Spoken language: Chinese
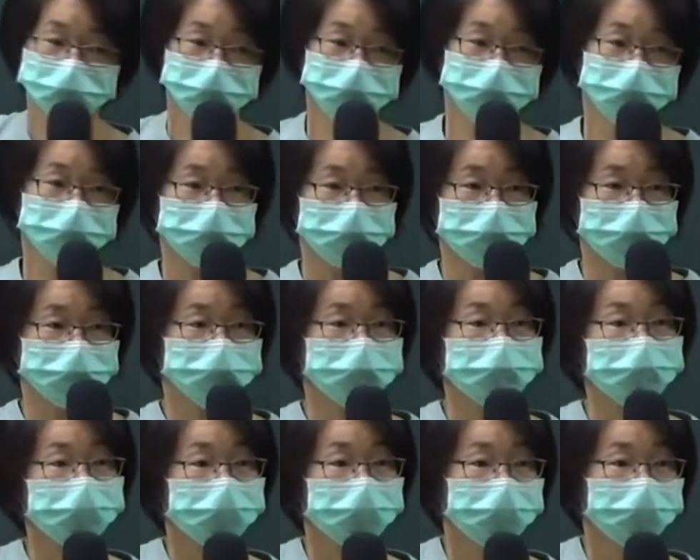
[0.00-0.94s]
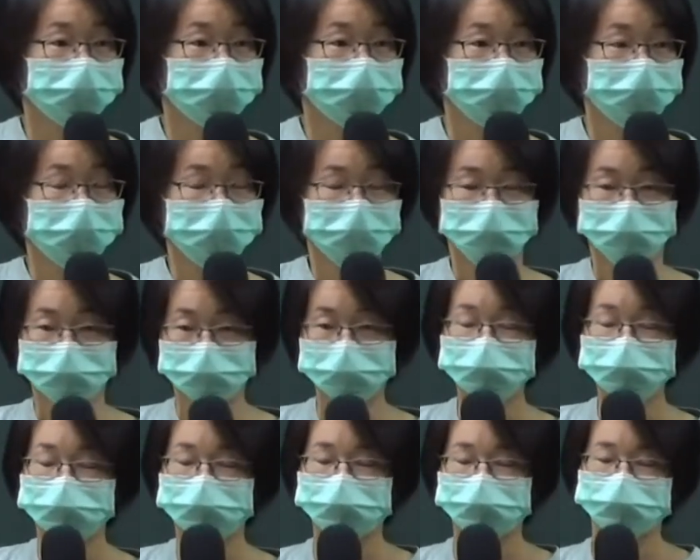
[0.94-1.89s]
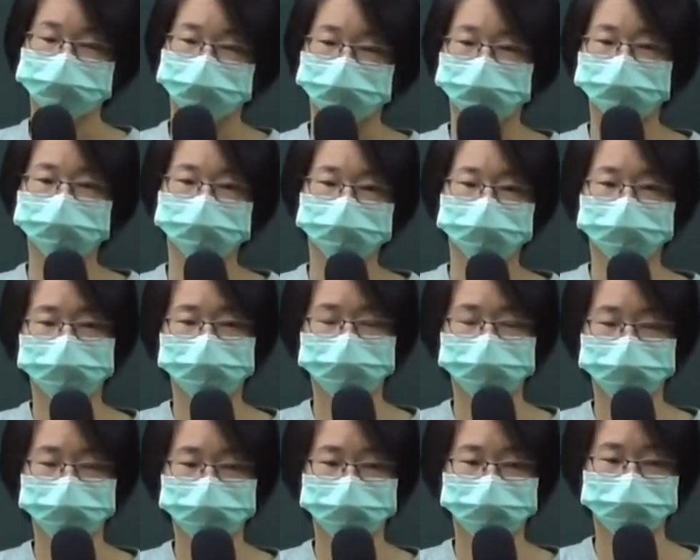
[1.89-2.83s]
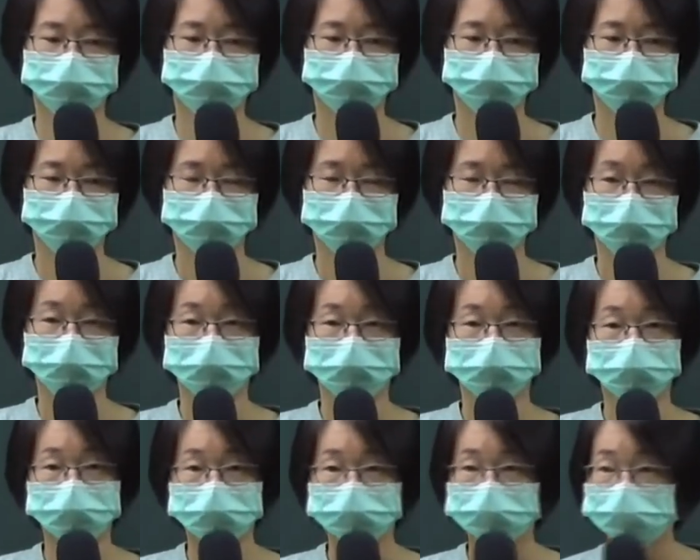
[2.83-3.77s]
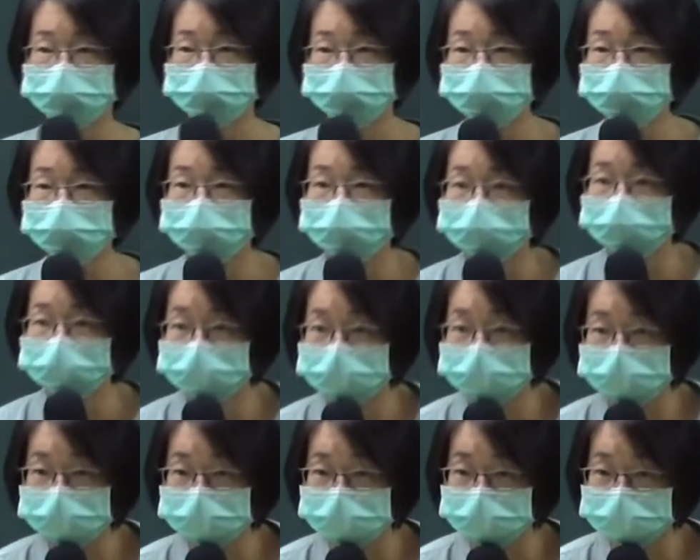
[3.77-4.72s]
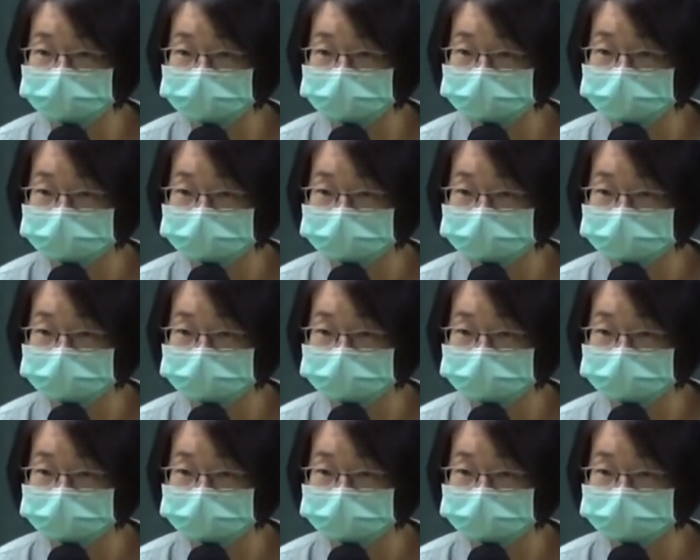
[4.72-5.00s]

太平洋嘛，对不对？运费谁付？所以这里有没有国贸系的？